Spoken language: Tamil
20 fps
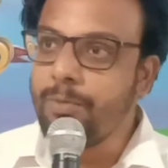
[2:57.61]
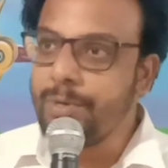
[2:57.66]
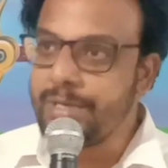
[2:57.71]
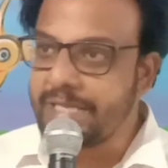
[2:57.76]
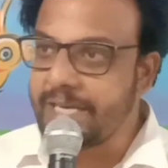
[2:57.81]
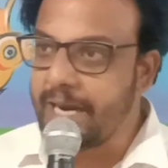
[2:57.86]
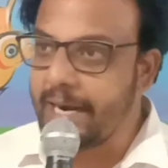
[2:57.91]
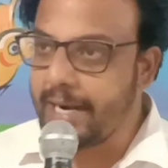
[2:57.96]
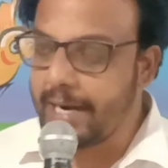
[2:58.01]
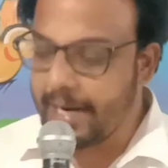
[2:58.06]

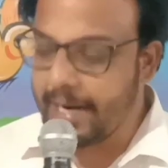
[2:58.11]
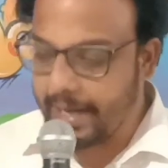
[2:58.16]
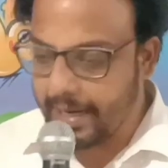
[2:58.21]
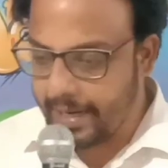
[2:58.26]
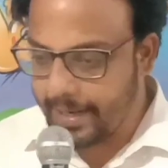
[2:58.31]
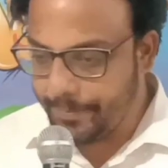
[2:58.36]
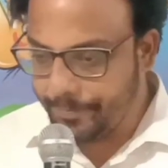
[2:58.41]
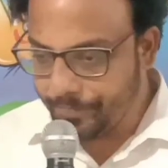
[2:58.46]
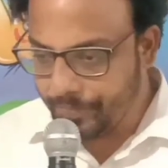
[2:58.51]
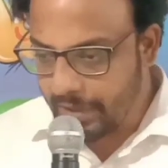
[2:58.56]
விஷயம் என்னன்னா
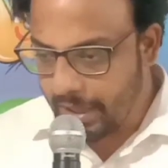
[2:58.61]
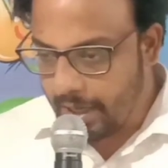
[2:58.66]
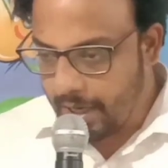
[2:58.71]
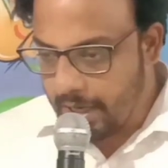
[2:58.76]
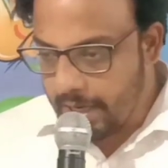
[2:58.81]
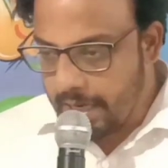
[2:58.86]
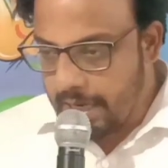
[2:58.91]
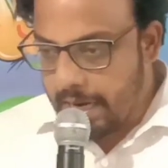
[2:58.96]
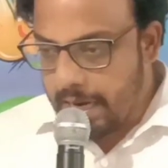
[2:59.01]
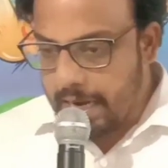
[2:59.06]

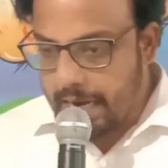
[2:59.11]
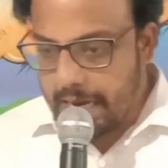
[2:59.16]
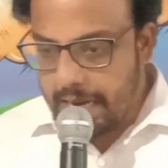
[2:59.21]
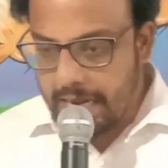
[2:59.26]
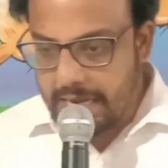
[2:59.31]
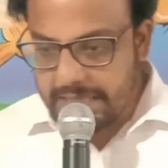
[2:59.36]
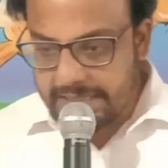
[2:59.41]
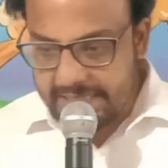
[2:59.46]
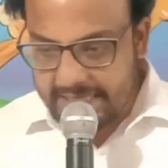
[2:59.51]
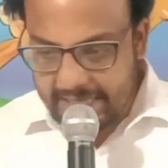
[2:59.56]

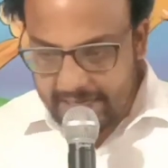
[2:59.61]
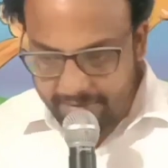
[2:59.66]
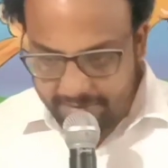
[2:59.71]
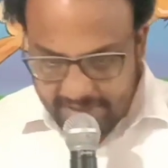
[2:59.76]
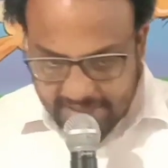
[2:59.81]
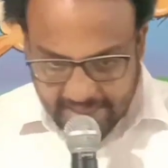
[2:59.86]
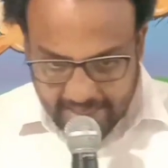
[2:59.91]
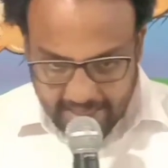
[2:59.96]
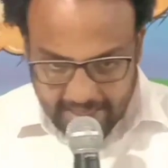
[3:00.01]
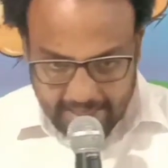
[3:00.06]
சில
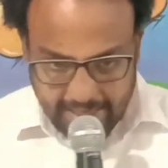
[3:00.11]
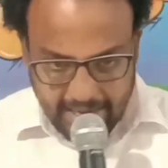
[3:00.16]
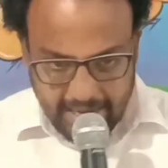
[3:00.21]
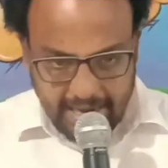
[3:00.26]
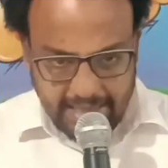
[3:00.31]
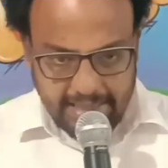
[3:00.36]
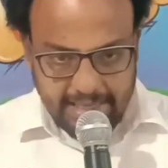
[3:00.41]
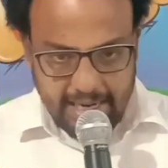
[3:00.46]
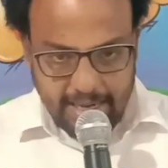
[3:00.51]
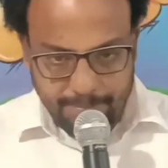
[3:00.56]
விஷயங்கள்
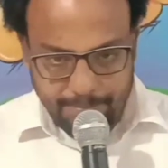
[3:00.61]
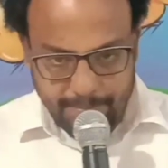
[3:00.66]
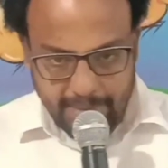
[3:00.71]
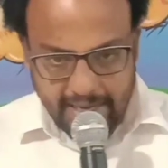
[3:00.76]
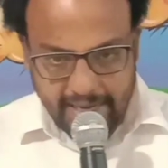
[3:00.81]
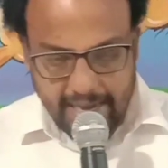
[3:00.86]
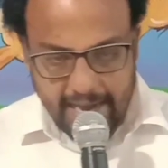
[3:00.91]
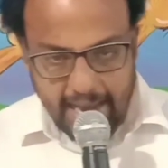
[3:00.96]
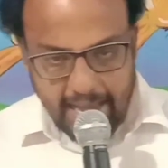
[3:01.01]
ஏன் இந்த நம்பிக்கை